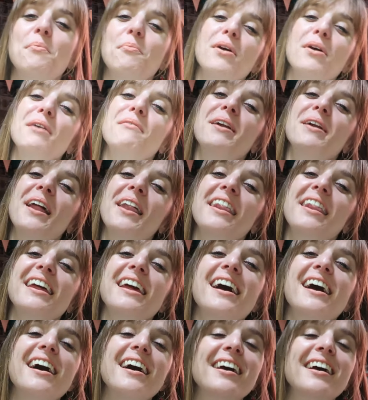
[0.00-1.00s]
Muy
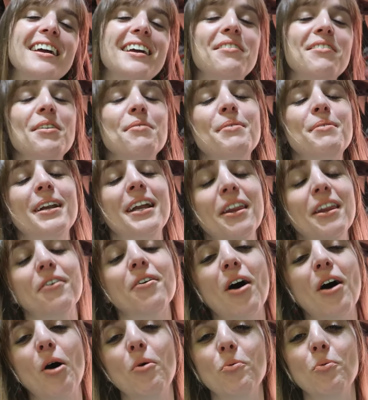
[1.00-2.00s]
buenos días y
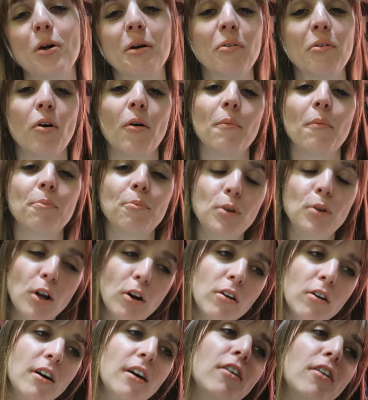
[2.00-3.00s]
bienvenidos a un nuevo
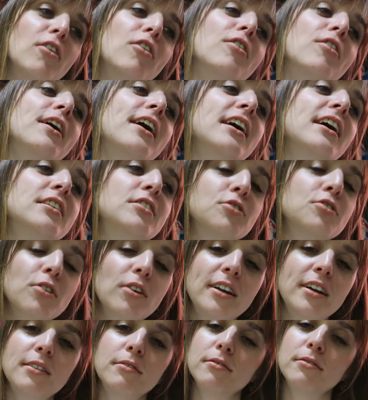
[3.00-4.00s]
vlog Hoy
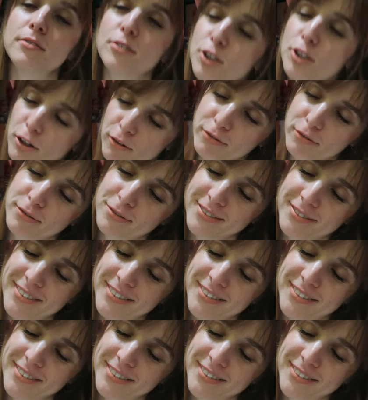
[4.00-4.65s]
estoy chof